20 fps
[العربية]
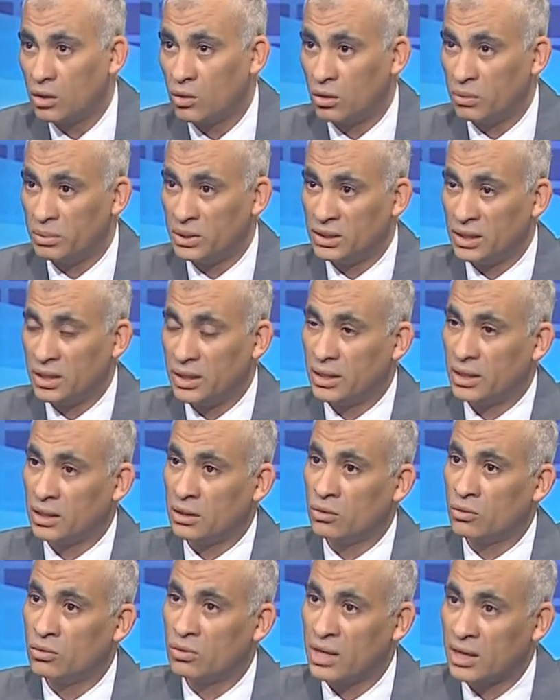وبالتالي
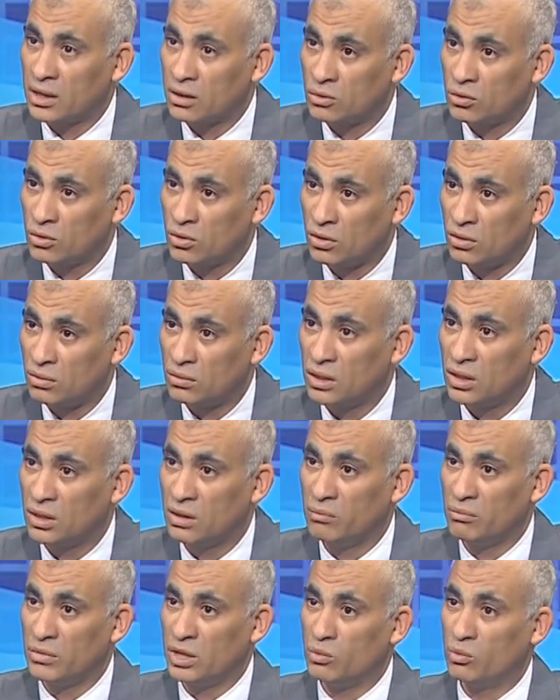كان هناك نوع
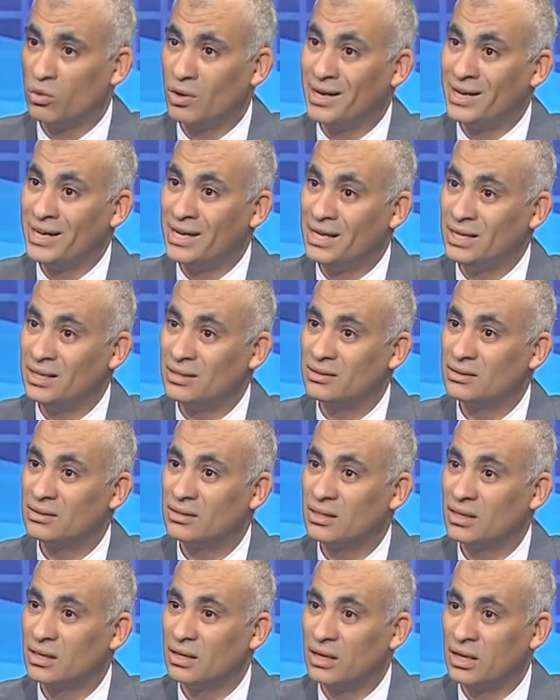من وليه
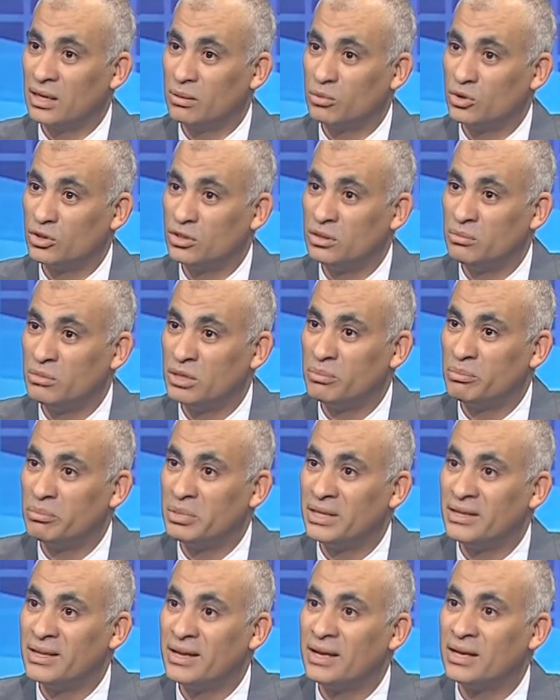لابد من
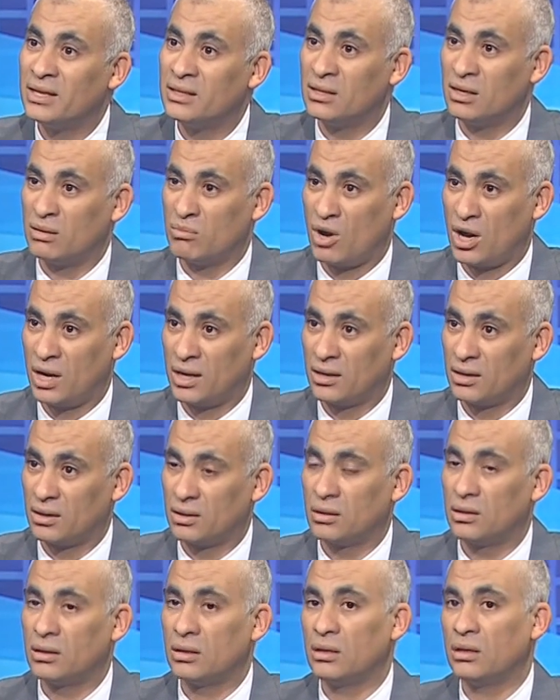بدايه المعالجه
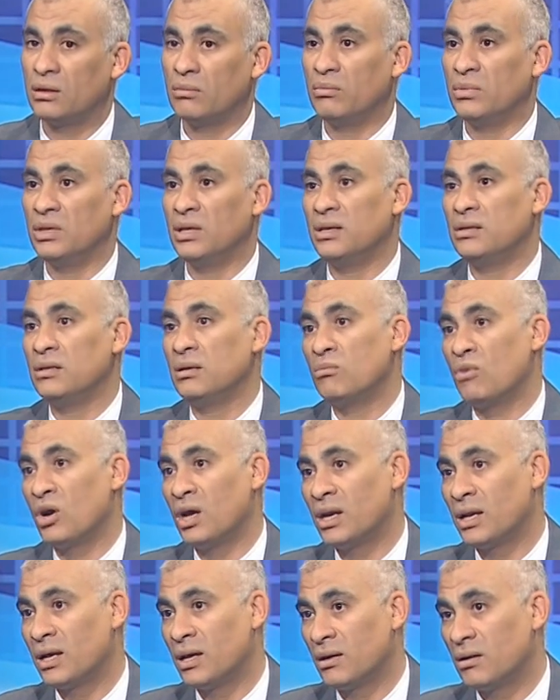بدايه
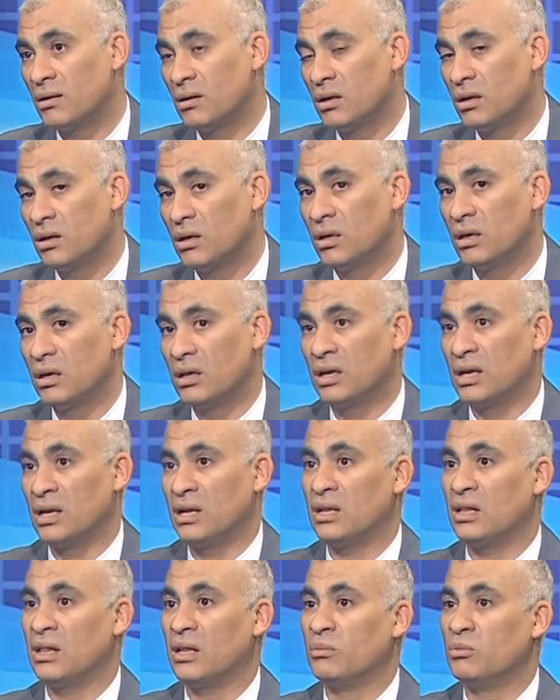المعالجه
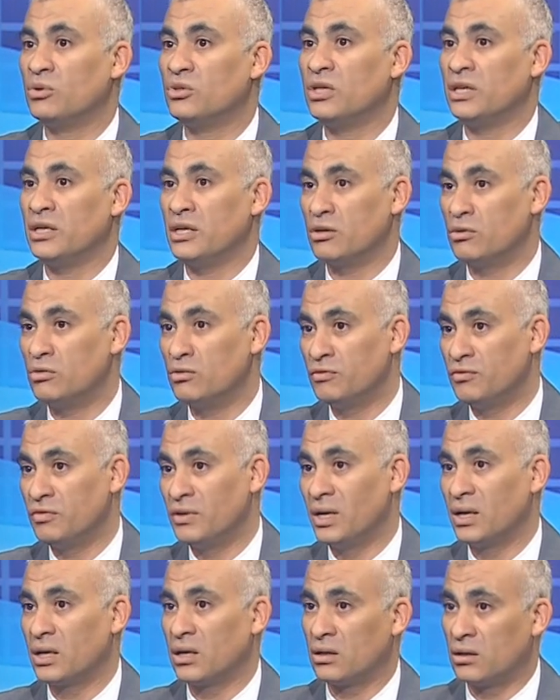كانت لابد ان يكون
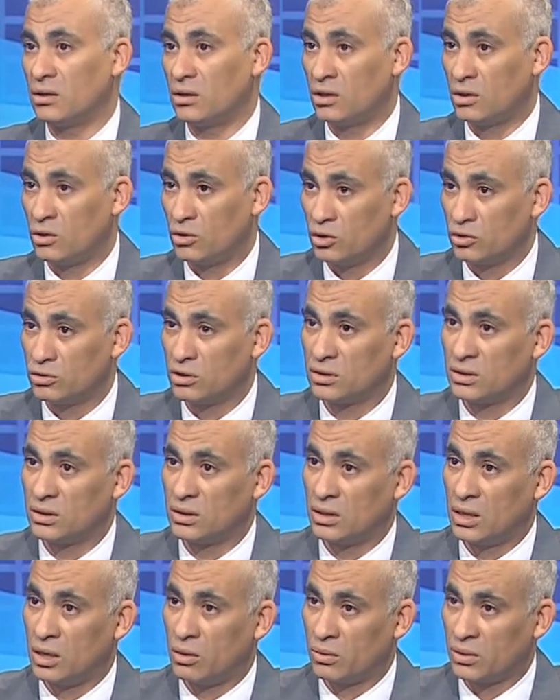فيها خطط
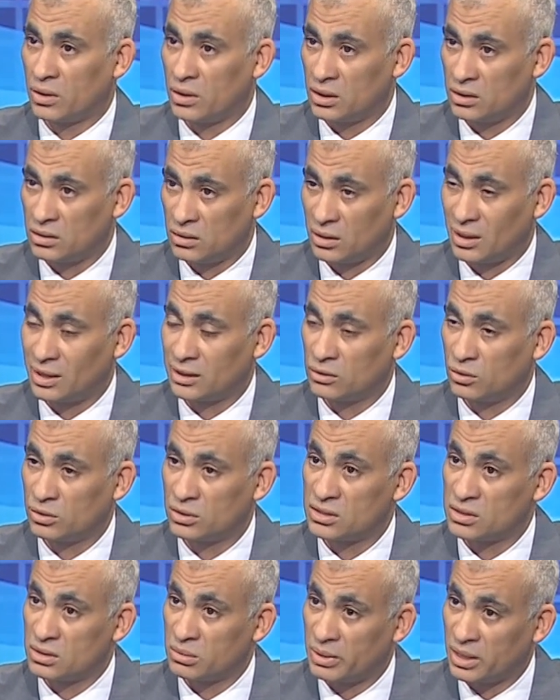او خطوات
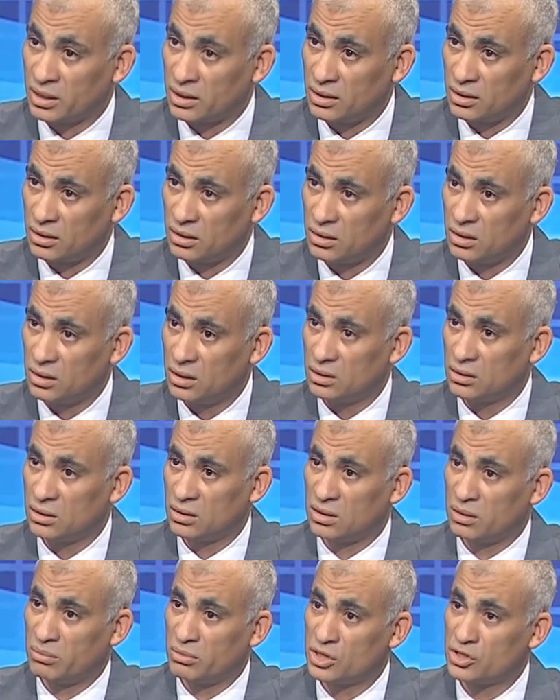استباقيه
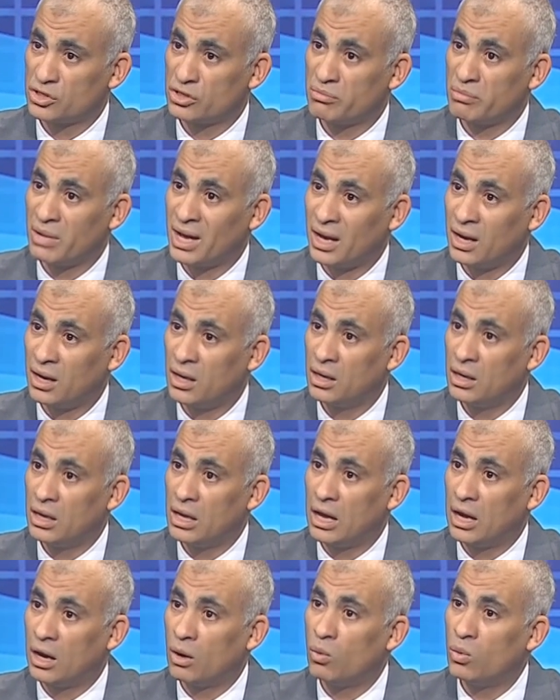تتماشى مع
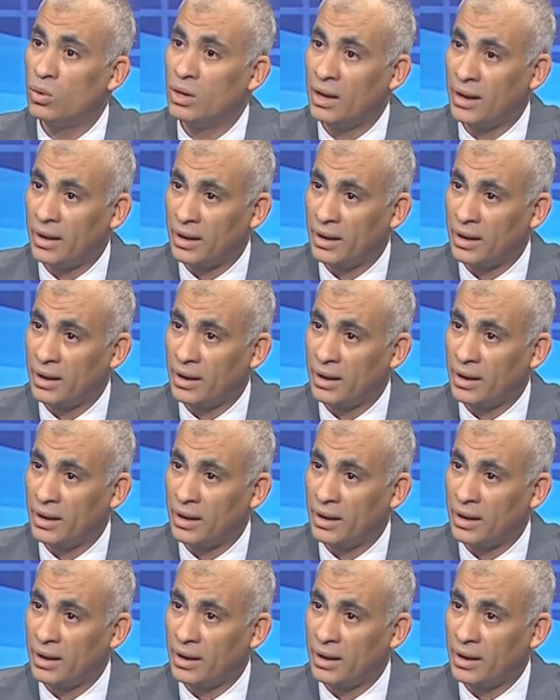اول